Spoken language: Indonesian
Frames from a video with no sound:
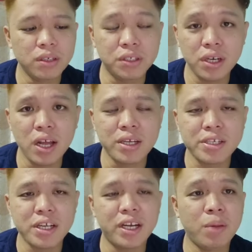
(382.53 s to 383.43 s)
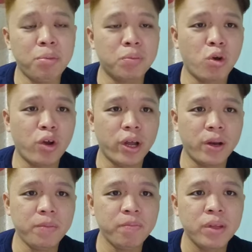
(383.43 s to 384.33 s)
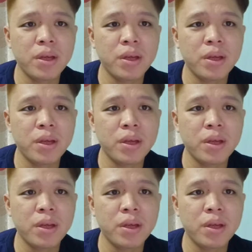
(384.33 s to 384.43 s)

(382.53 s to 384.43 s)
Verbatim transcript: Jelas ada permohonan